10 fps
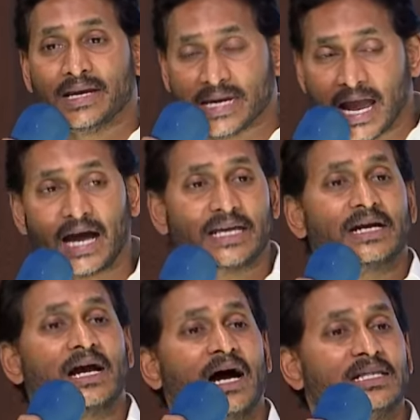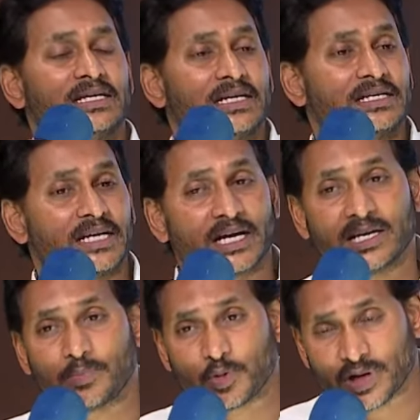న్యాయం కాదనే జగన్
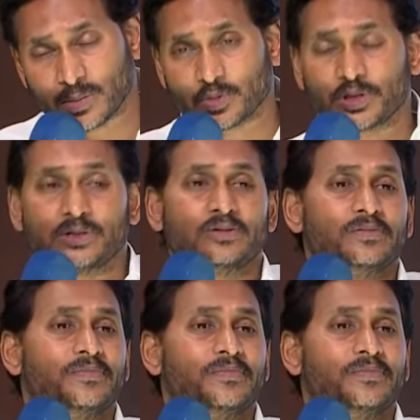ఎప్పుడు నమ్ముతాడు